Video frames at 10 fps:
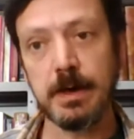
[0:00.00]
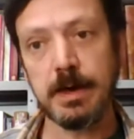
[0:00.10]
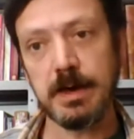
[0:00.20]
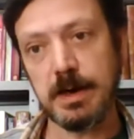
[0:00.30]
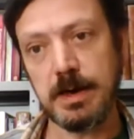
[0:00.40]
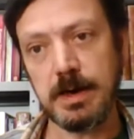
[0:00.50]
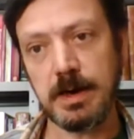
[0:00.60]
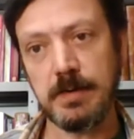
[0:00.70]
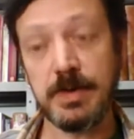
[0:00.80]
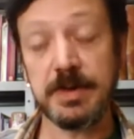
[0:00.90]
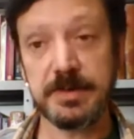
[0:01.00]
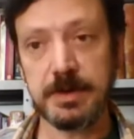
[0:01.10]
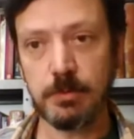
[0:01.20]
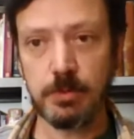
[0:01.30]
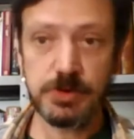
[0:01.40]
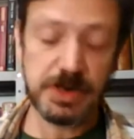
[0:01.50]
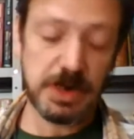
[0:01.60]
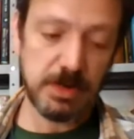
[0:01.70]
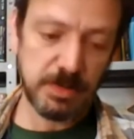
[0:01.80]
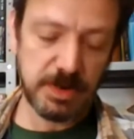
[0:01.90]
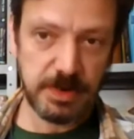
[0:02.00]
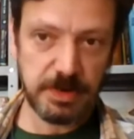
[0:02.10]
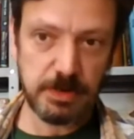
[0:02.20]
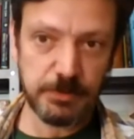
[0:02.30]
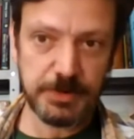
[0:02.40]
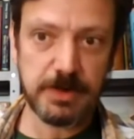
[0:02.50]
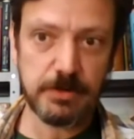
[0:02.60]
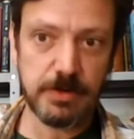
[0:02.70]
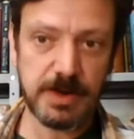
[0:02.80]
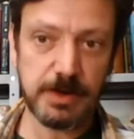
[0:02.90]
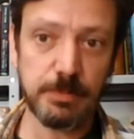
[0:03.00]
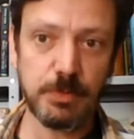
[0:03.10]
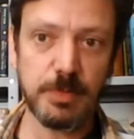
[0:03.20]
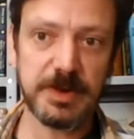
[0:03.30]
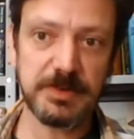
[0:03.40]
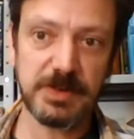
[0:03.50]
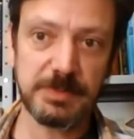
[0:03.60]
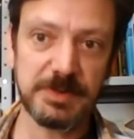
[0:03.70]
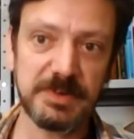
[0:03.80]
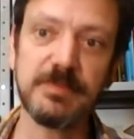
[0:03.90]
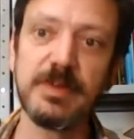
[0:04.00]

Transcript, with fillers: A reflexão hoje, a aula que, que eu vou dar agora, é um pouco mais, digamos assim,